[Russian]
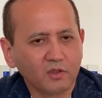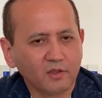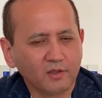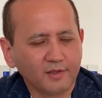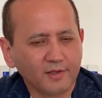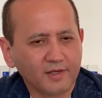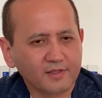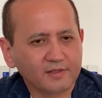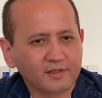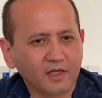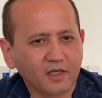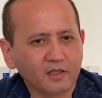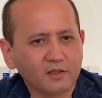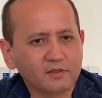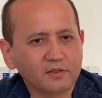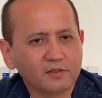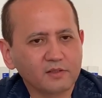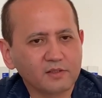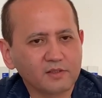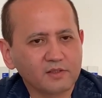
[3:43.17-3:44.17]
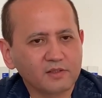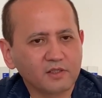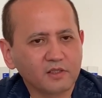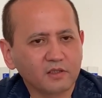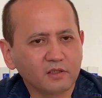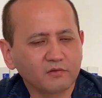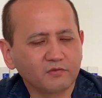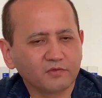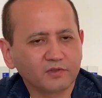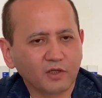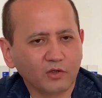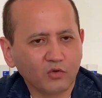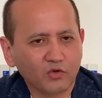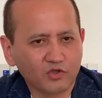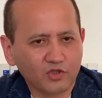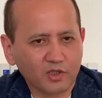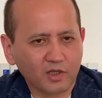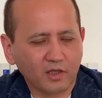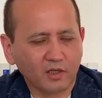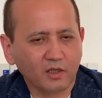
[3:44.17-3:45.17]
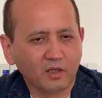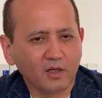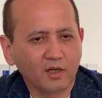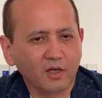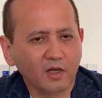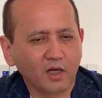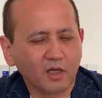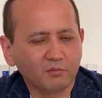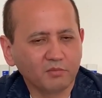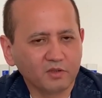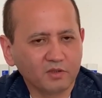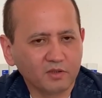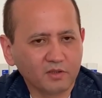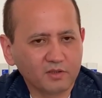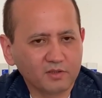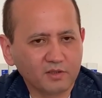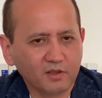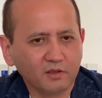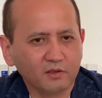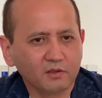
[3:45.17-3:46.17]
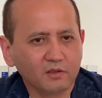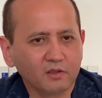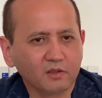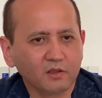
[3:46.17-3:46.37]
И осталось сделать второй шаг. Объединиться.